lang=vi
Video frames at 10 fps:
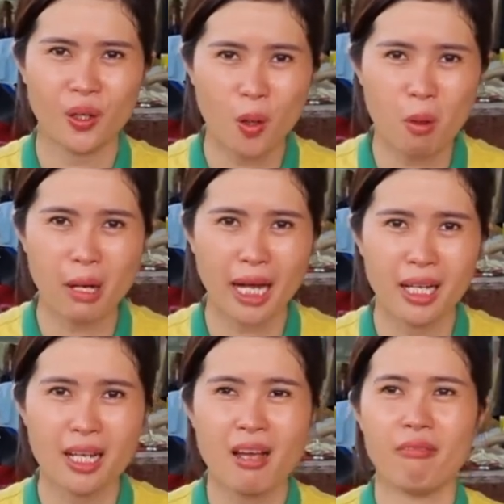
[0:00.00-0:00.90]
Đúng không ạ?
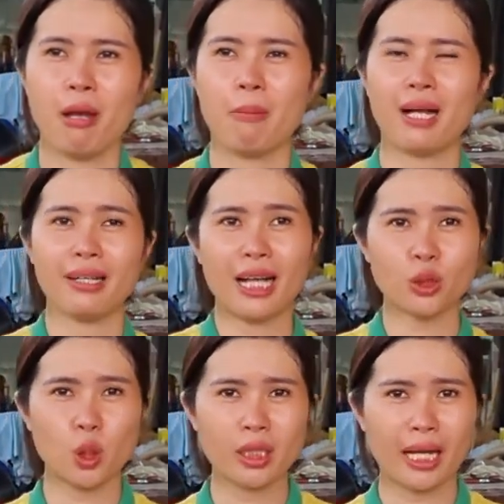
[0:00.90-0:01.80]
À? về mặt
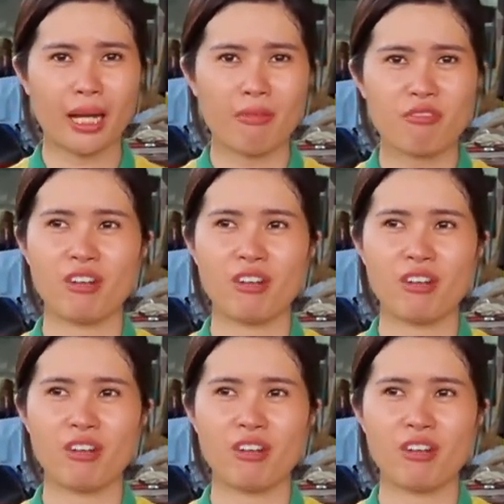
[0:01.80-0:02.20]
năng suất nè